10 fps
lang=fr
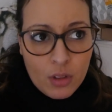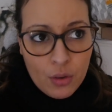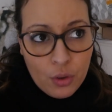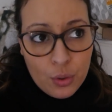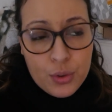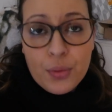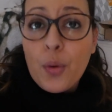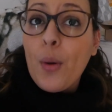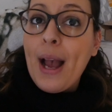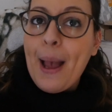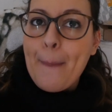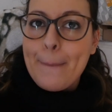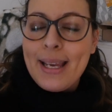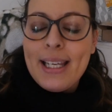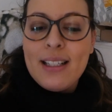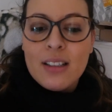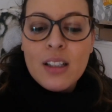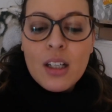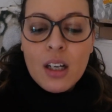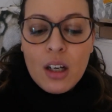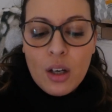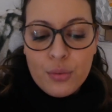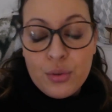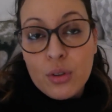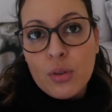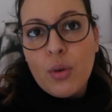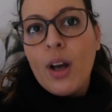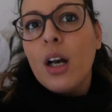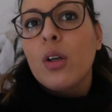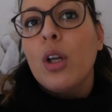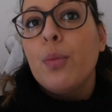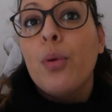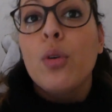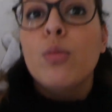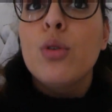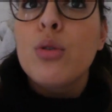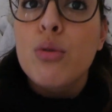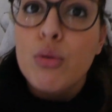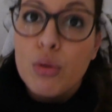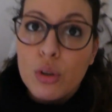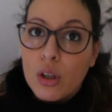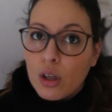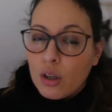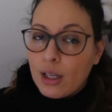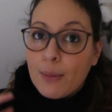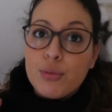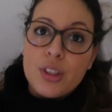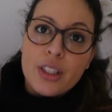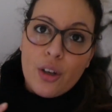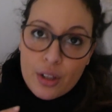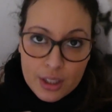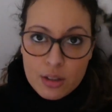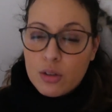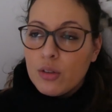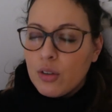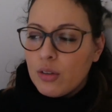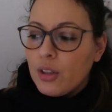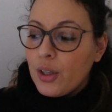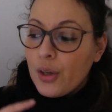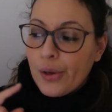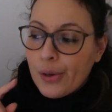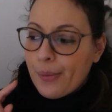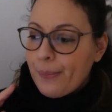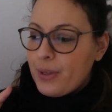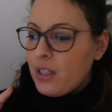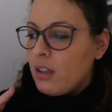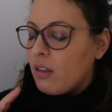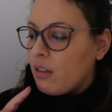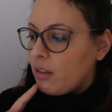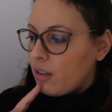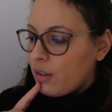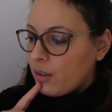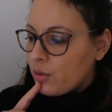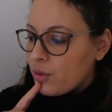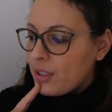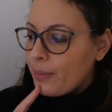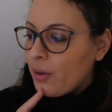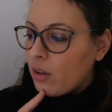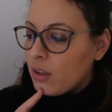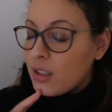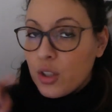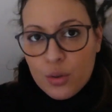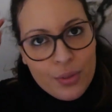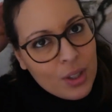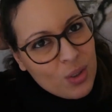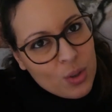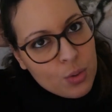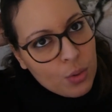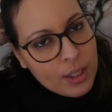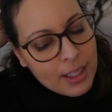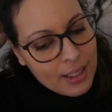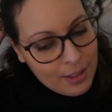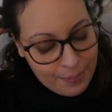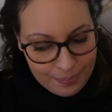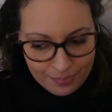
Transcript: recevront un mail euh, vous donnant droit à un code promo sur euh, la boutique en ligne. Mais euh, je ne sais pas encore si je fais que sur les...